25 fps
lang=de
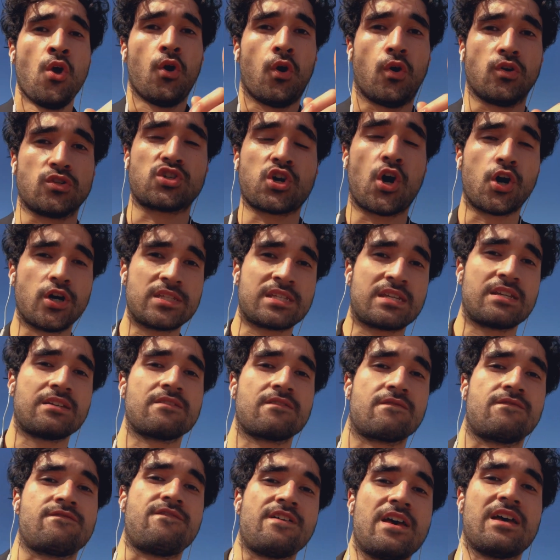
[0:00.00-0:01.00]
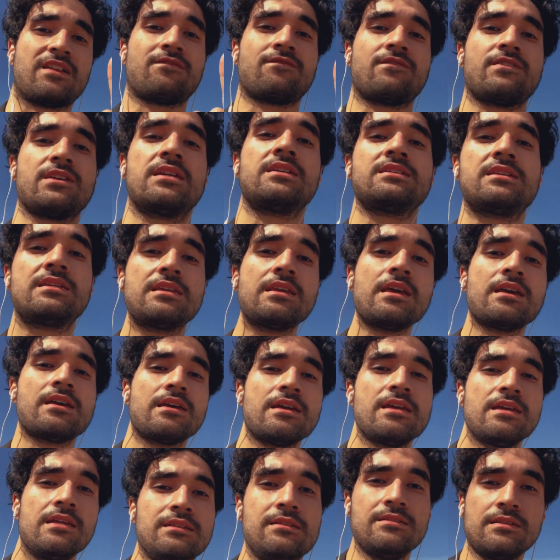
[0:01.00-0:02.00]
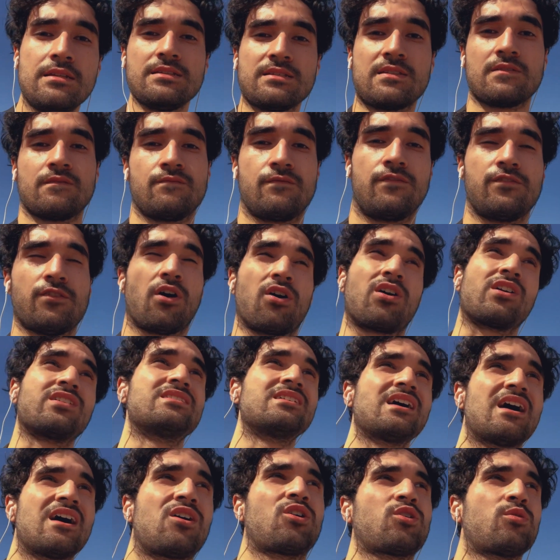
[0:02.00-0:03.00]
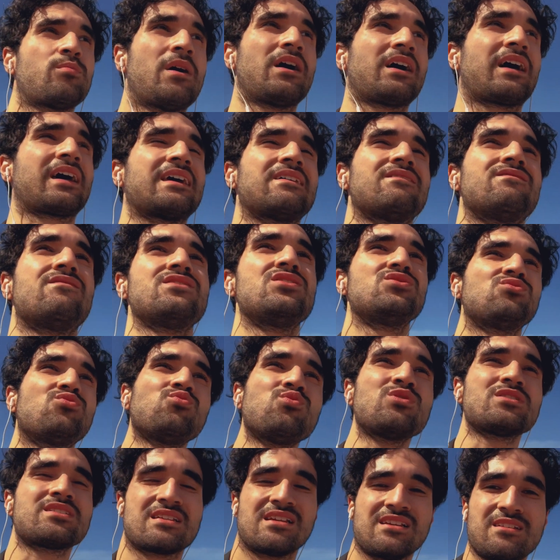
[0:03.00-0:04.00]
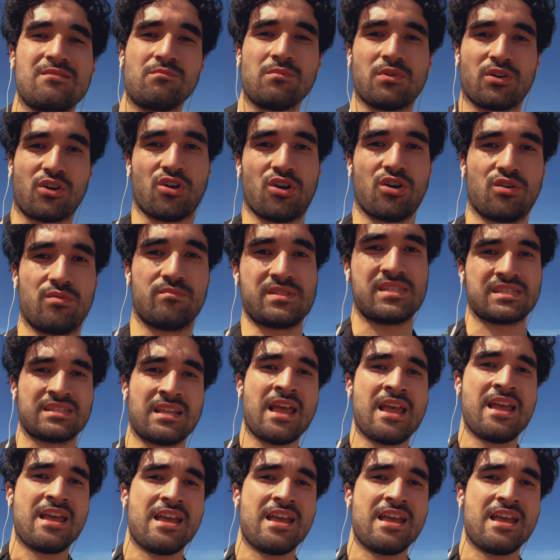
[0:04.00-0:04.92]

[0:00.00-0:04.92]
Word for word: Und heute werden wir hier in diesem Vlog darüber reden, wie du es hinbekommst,